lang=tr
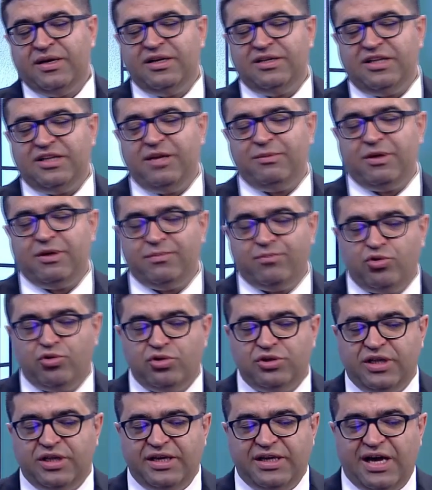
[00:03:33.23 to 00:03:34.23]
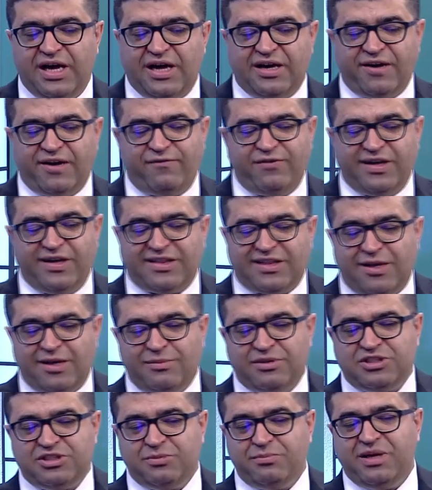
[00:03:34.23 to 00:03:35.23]
dediğim gibi bugünden yarına
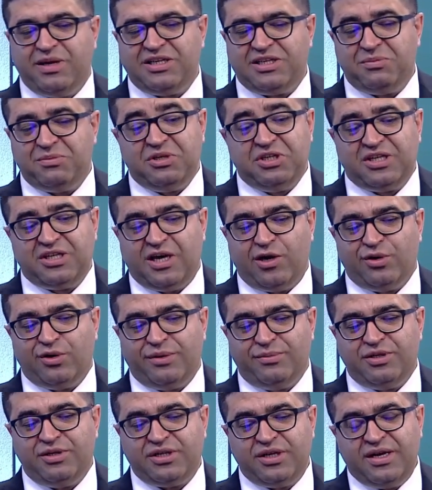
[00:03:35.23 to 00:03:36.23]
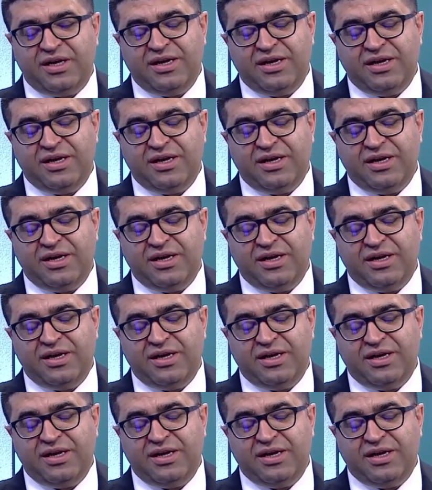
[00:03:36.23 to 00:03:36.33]
fiyatlanması için belki bir hikaye olabilir.